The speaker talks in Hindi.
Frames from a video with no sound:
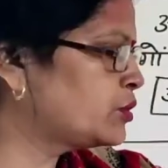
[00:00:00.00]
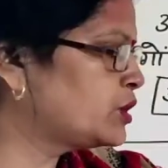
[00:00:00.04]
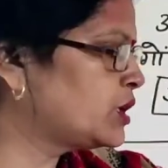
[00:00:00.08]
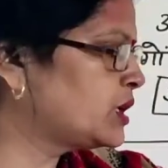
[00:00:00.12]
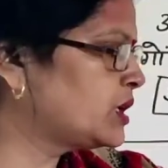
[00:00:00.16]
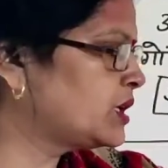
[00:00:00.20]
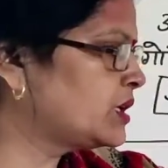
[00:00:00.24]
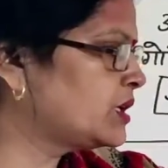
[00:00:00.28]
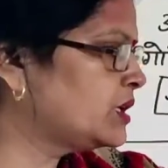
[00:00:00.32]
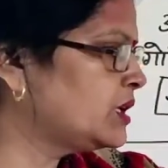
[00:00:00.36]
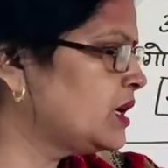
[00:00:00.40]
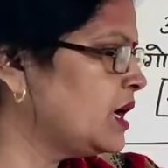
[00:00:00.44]

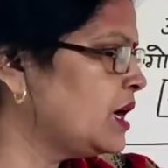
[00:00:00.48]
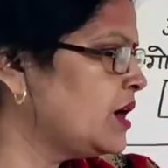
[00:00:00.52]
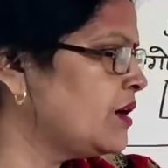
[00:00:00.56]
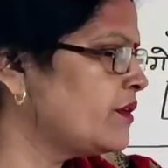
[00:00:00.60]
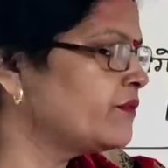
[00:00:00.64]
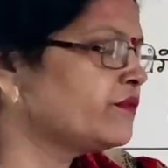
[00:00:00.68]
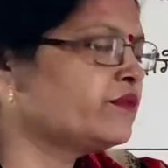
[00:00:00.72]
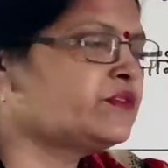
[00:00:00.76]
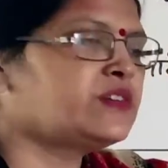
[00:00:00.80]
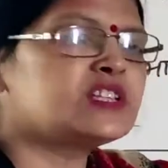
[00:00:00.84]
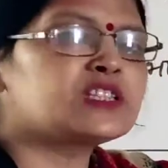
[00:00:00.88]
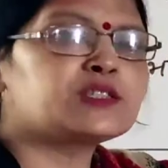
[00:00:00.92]

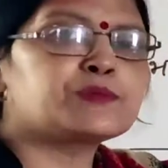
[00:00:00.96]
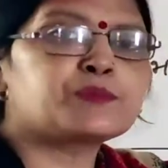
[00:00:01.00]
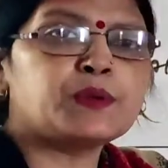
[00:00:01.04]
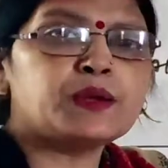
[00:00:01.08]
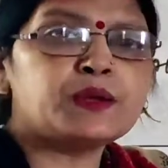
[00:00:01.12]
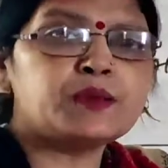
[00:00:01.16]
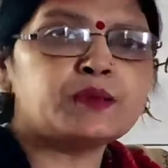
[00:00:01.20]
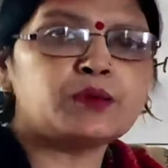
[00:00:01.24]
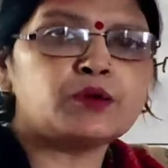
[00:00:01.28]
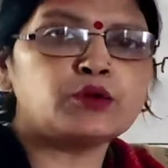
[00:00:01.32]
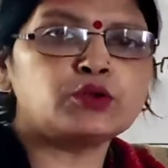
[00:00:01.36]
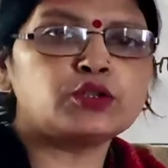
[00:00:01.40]
बोधक
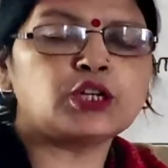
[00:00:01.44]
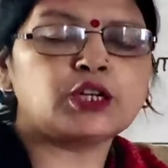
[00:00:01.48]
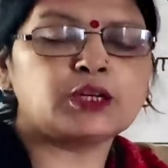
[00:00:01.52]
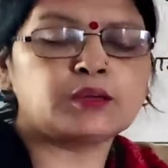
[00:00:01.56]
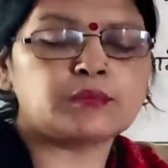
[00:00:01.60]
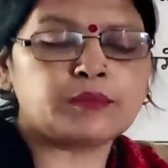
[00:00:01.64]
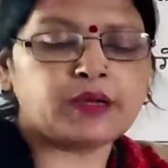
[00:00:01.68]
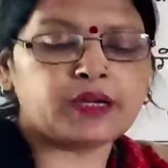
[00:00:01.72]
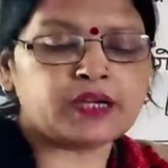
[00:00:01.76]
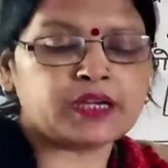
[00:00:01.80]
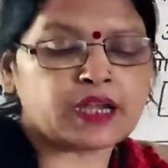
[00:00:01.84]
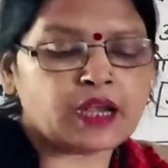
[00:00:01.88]
विस्मय
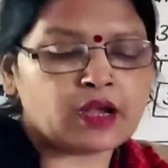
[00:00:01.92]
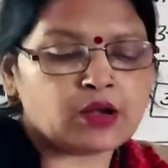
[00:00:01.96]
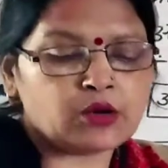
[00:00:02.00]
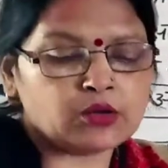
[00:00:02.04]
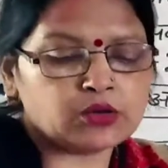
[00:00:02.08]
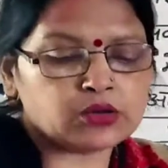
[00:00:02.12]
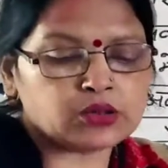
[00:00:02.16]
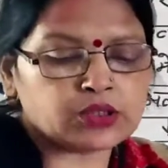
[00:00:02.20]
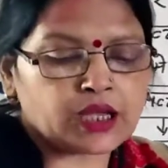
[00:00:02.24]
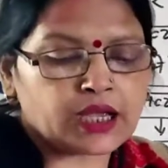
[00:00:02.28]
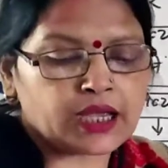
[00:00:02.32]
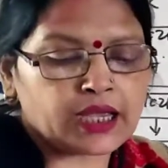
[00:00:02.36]
बोधक में क्या
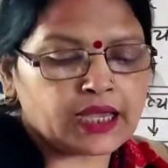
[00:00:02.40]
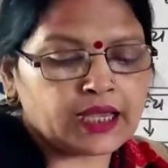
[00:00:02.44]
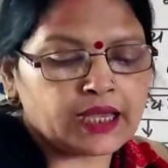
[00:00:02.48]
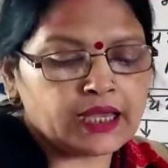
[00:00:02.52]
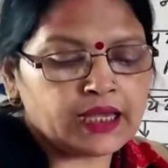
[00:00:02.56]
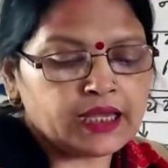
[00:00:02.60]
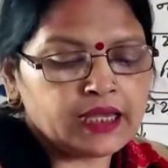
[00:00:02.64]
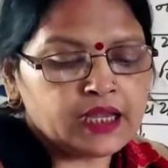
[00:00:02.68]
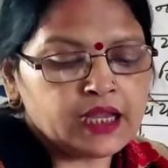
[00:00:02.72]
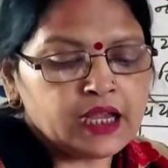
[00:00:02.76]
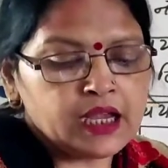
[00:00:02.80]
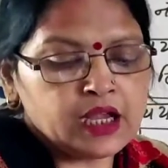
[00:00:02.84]
होता
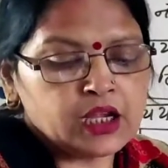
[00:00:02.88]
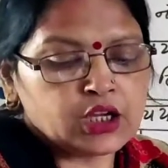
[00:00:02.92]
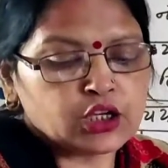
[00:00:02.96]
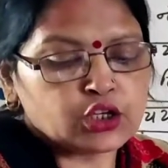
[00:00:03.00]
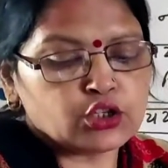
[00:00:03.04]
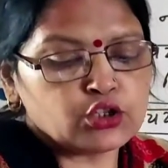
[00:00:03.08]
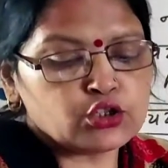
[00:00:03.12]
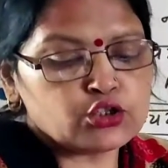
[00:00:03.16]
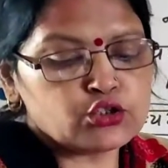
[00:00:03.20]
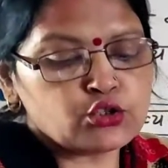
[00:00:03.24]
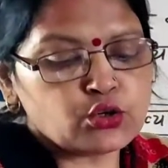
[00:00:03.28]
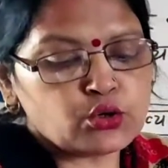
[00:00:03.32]

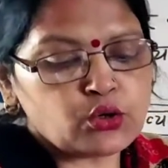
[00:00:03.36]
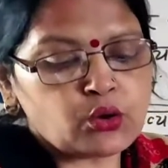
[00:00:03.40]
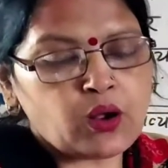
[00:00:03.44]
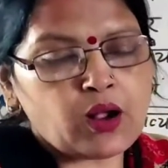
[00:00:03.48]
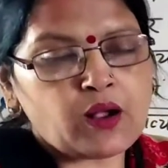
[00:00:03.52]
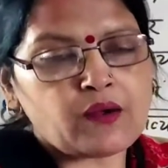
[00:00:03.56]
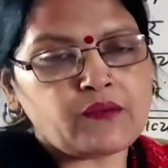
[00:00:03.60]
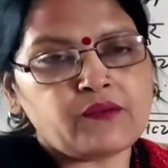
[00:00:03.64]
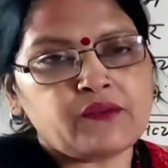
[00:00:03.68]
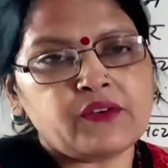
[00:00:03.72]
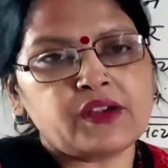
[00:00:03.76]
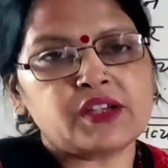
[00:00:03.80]
है कि जो
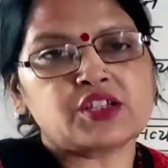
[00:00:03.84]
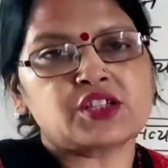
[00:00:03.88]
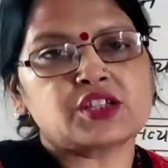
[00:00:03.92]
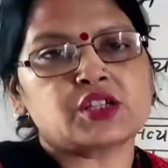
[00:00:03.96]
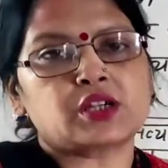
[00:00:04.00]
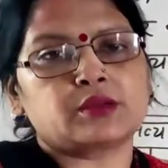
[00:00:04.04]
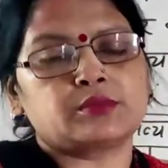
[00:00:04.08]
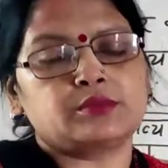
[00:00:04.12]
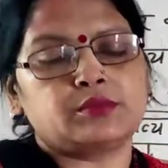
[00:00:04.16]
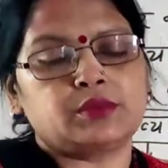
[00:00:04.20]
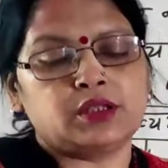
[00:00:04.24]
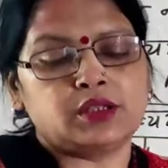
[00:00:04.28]
अव्यय
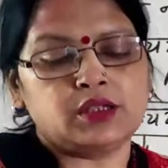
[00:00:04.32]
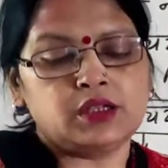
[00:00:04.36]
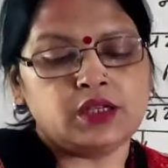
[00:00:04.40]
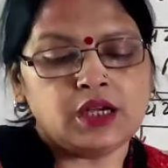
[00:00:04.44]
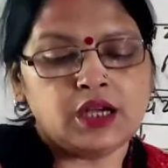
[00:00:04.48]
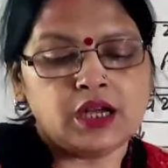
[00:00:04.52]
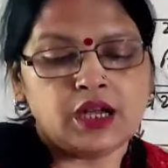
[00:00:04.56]
शब्द